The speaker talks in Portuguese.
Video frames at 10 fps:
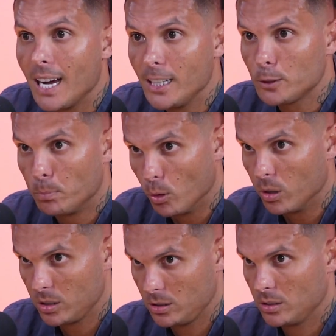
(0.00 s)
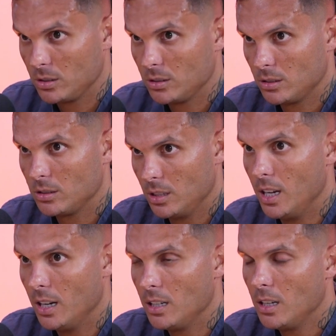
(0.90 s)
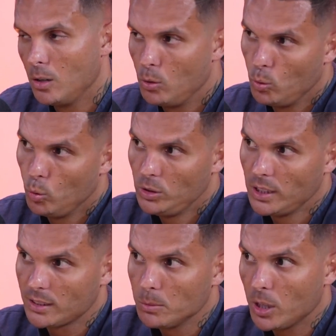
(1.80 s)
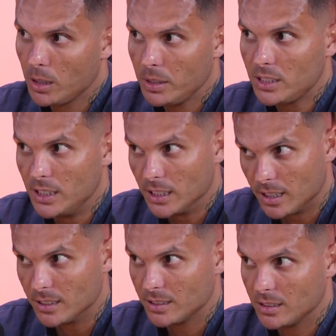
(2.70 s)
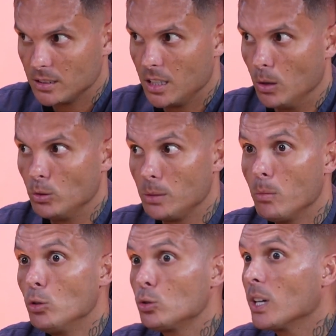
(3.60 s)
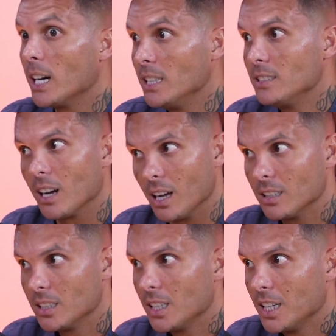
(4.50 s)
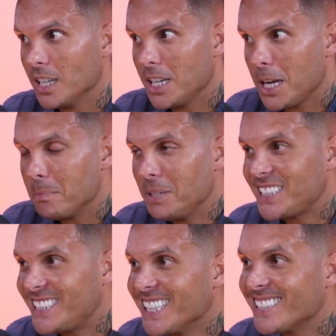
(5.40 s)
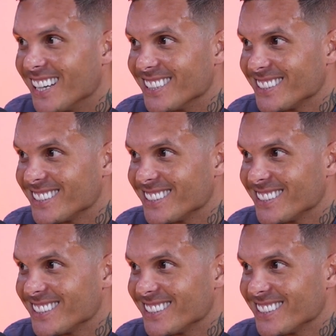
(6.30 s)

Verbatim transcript: Sport. Ah. É. O de Istambul era Besiktas. É um time muito grande Be lá. Besiktas. Besiktas.